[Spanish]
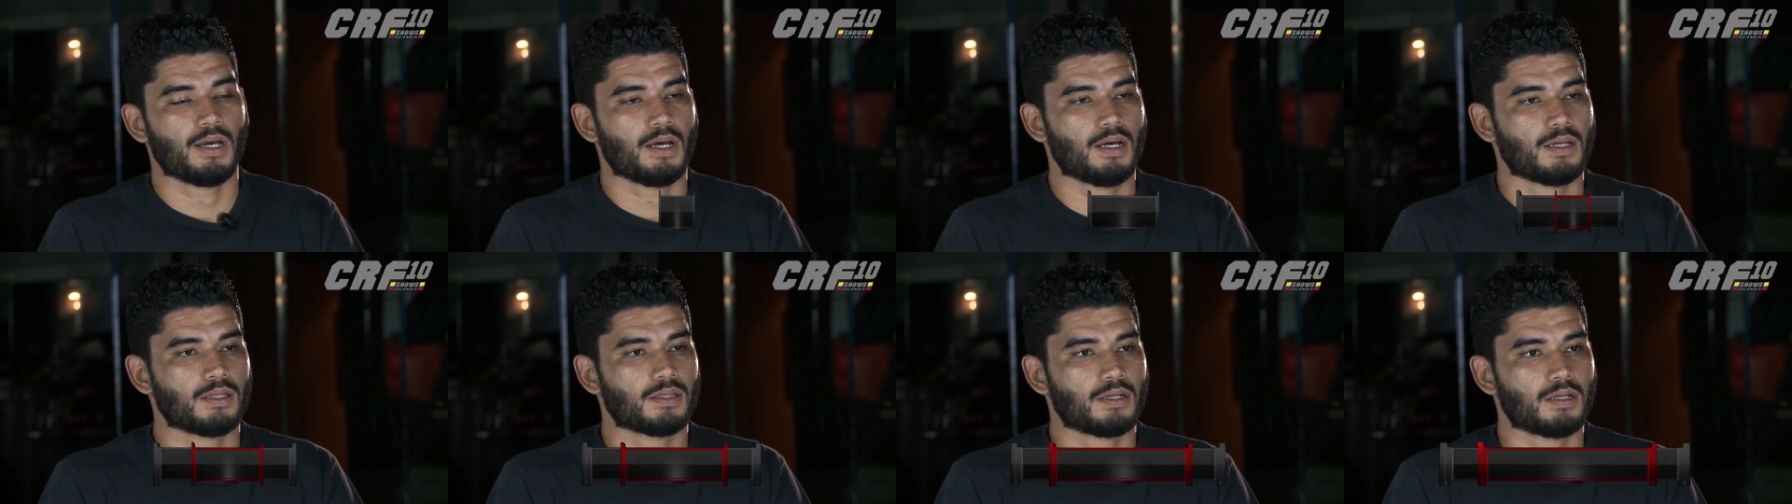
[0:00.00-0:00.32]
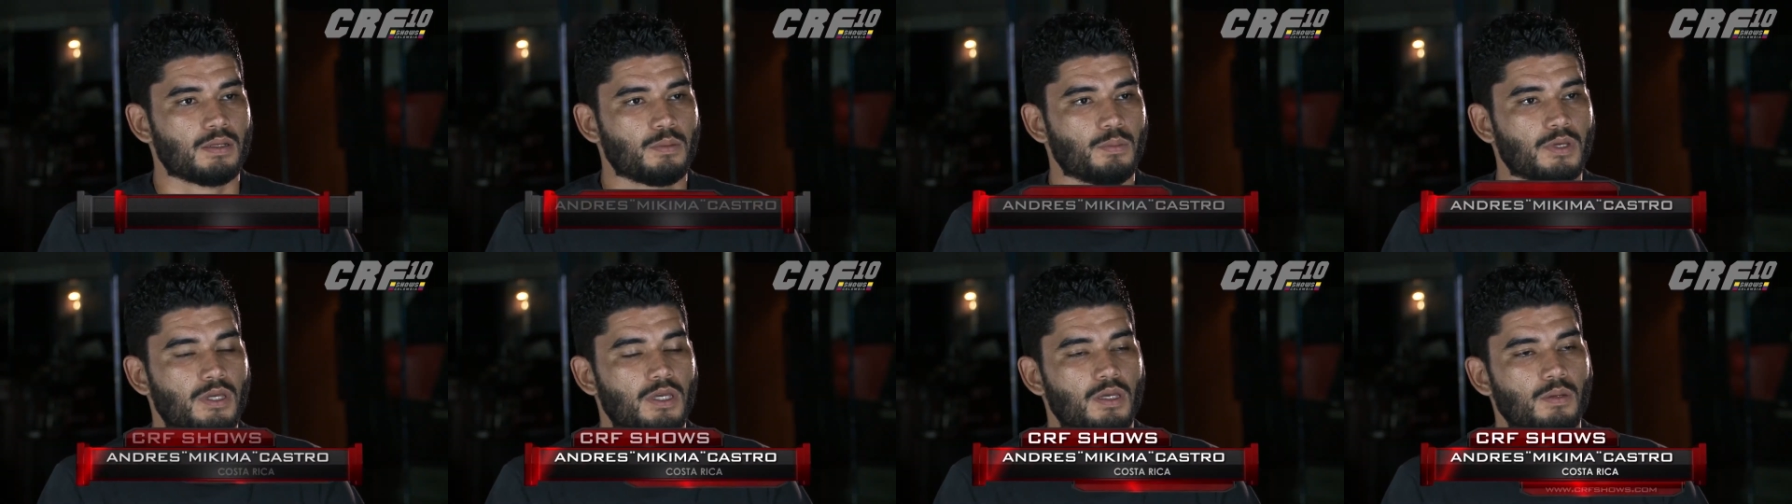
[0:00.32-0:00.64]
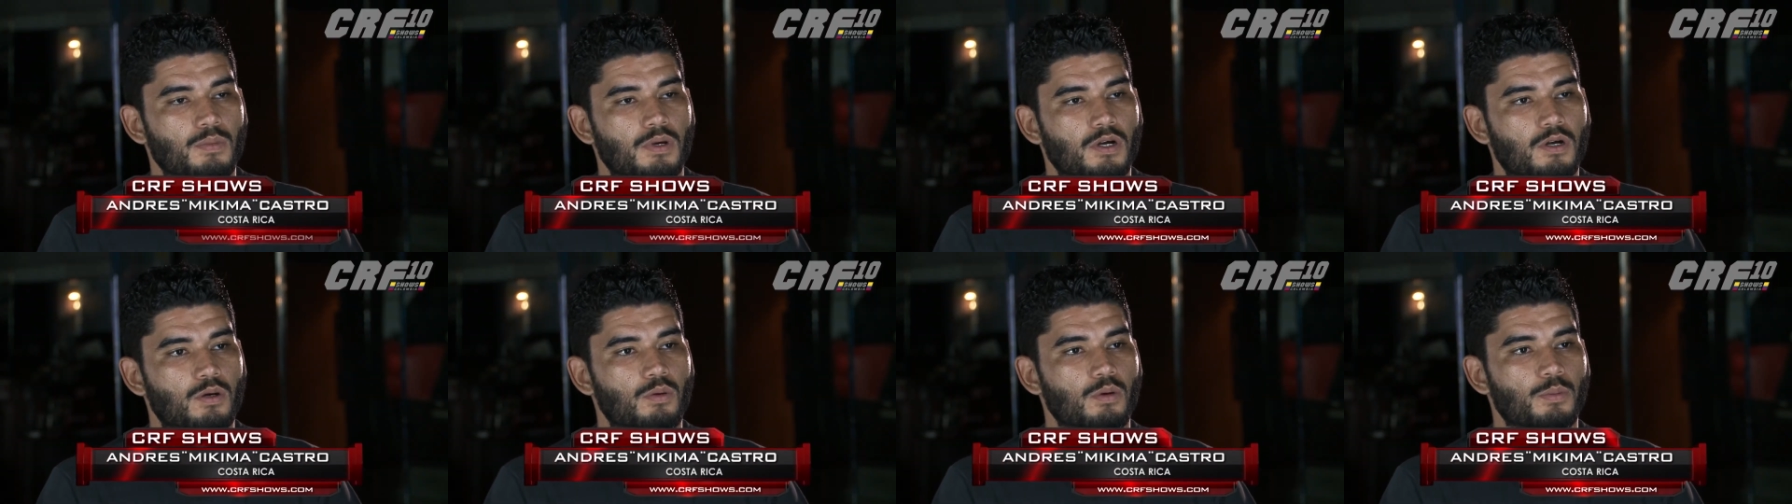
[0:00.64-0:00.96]
Andrés
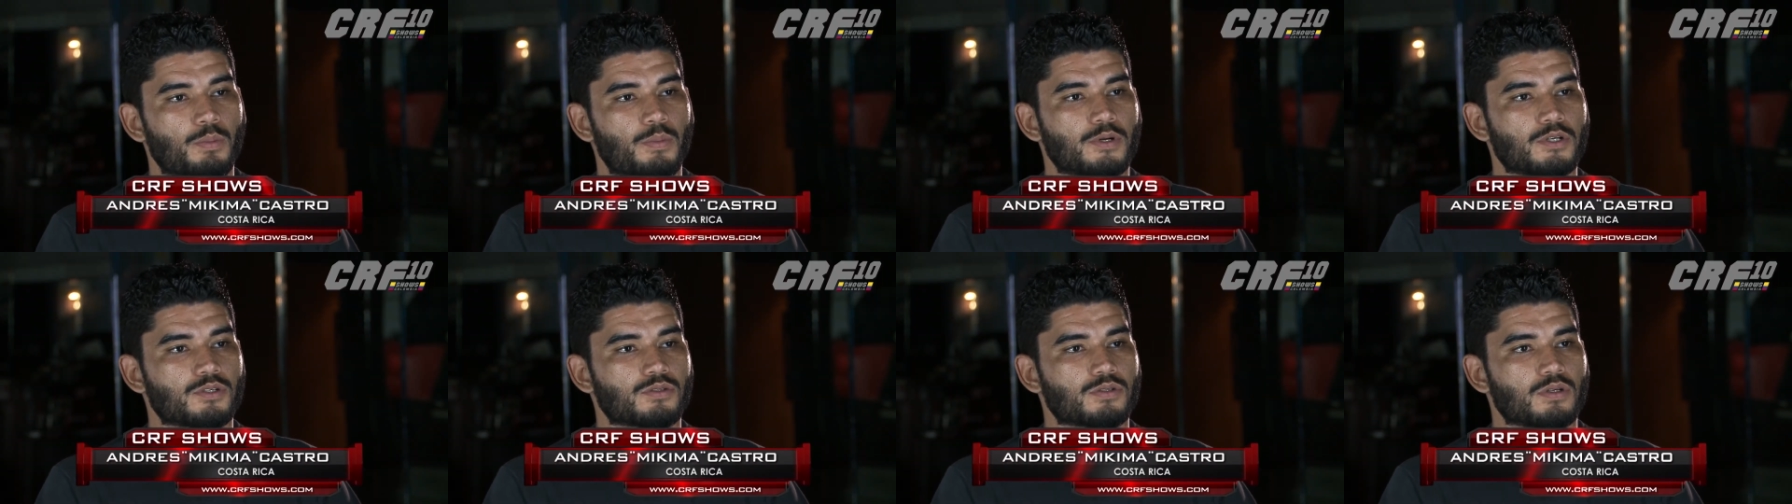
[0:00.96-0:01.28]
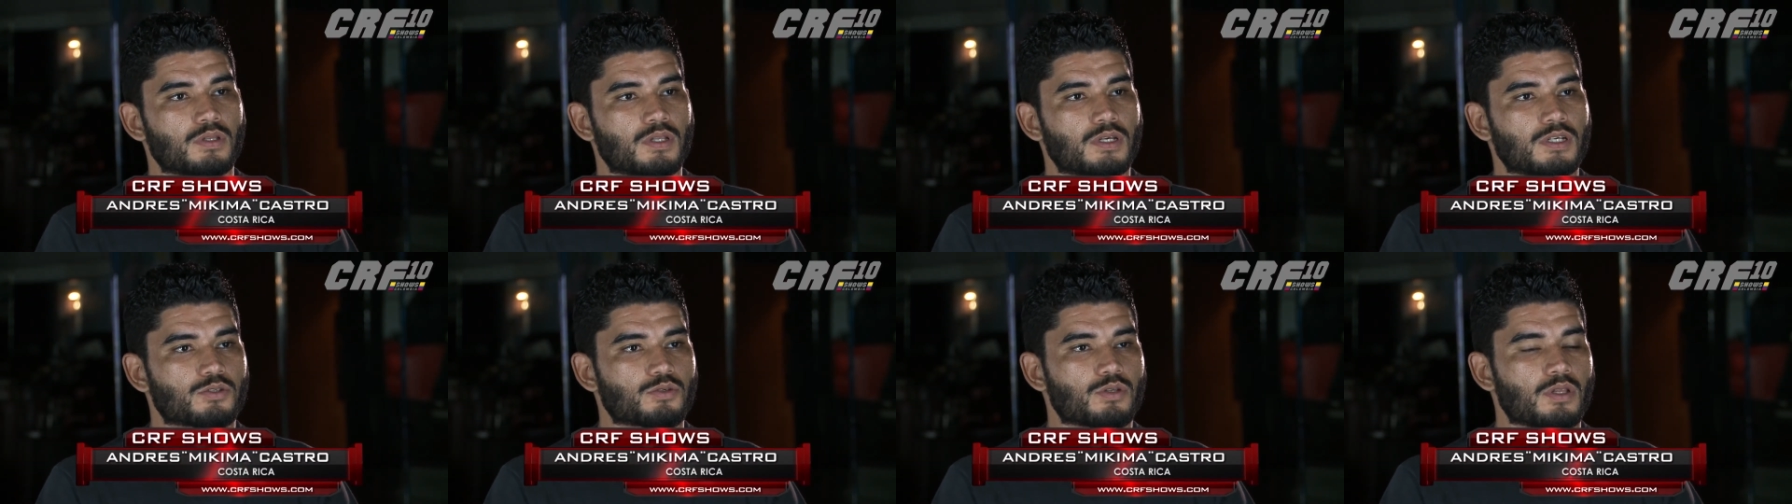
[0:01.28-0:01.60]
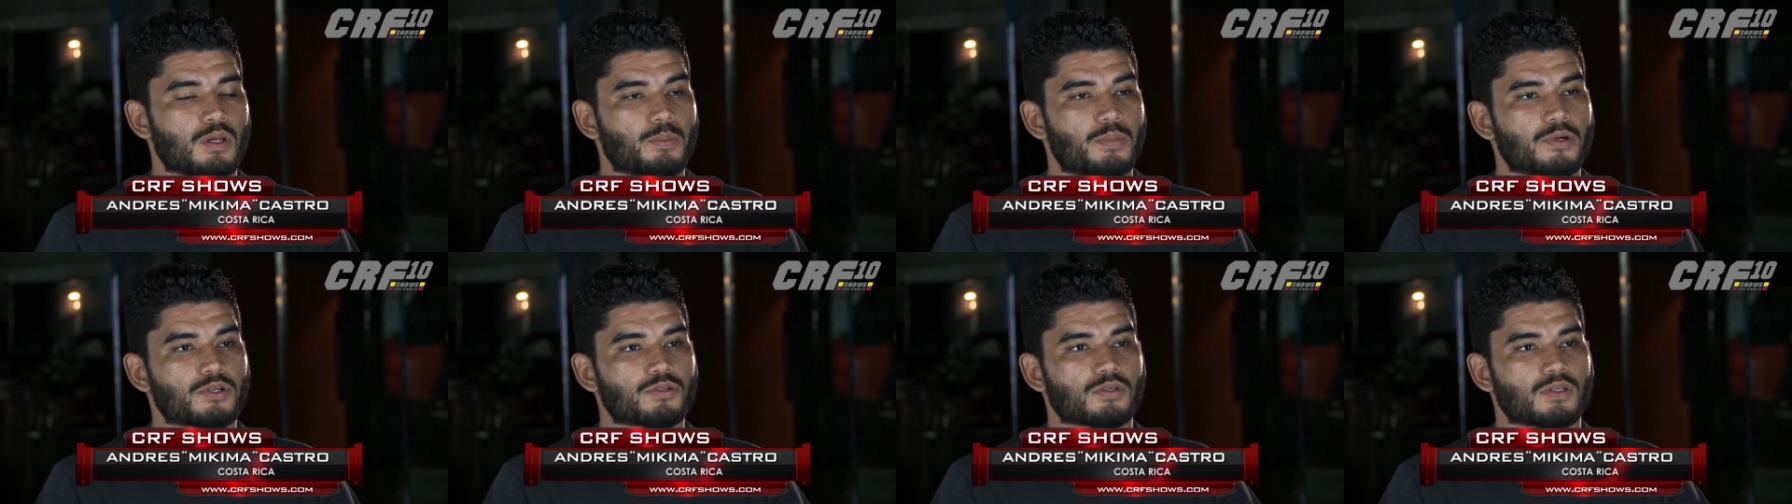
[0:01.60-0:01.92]
Nikima como persona es
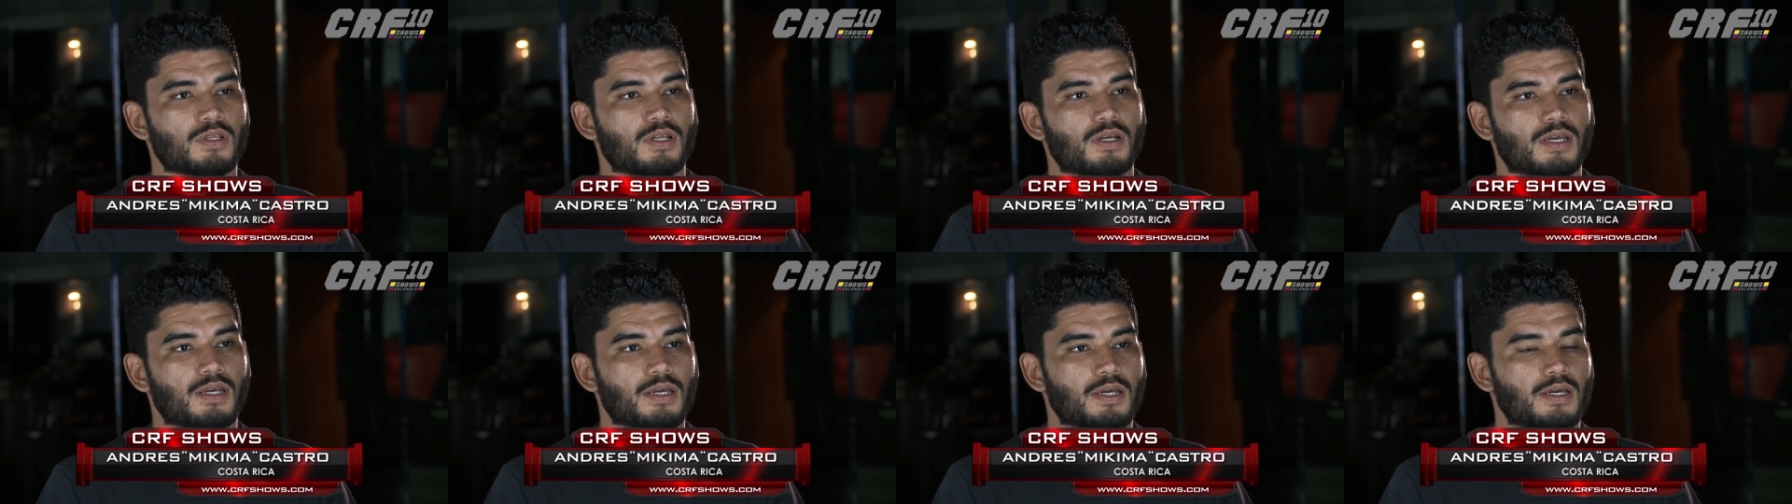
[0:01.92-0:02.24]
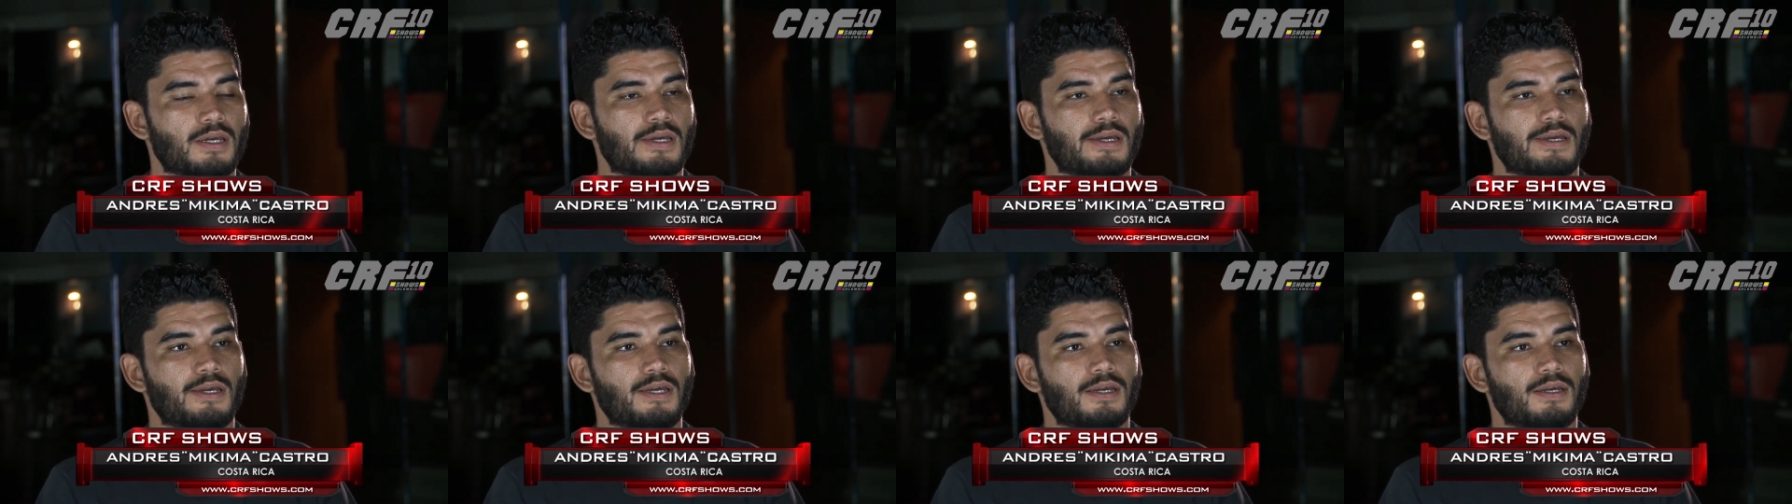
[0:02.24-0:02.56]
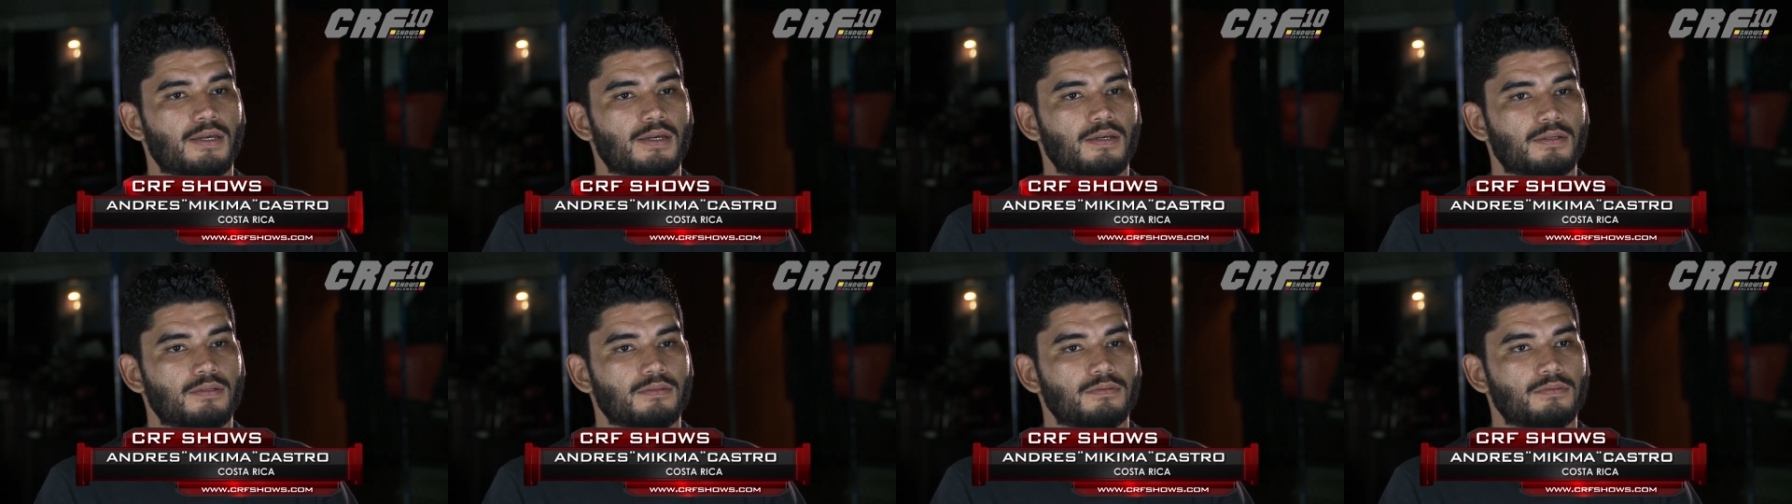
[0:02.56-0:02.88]
una persona
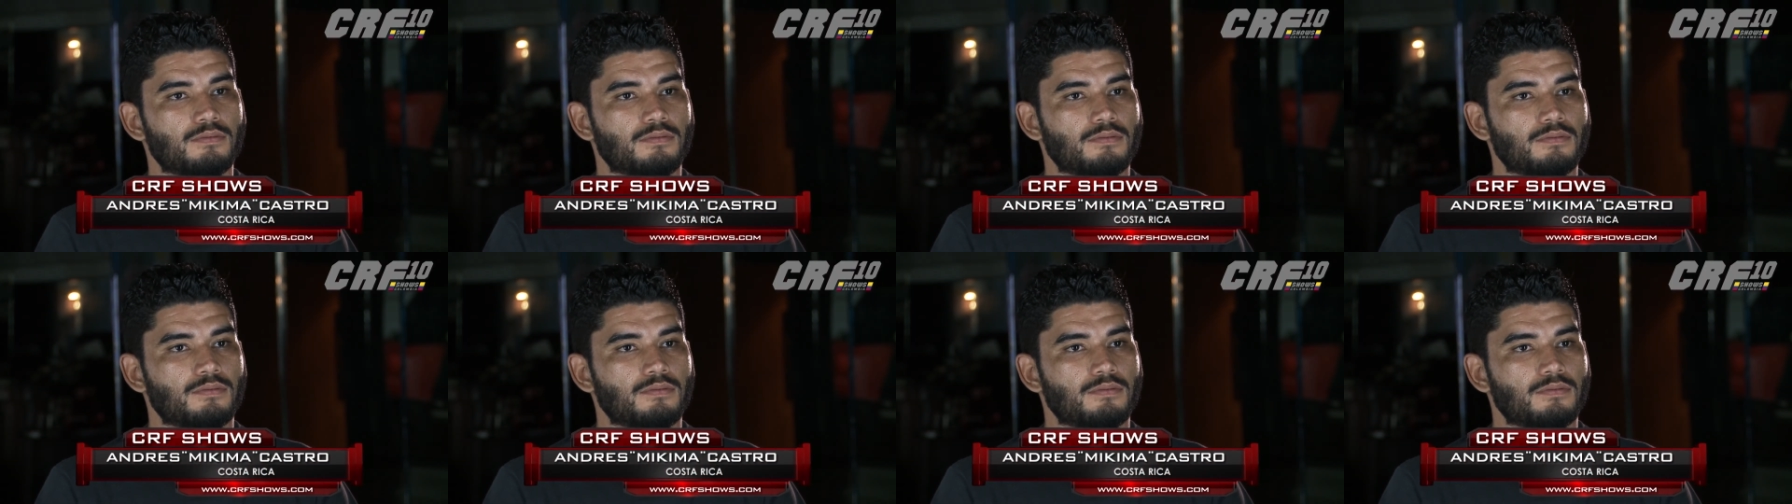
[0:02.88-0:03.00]
que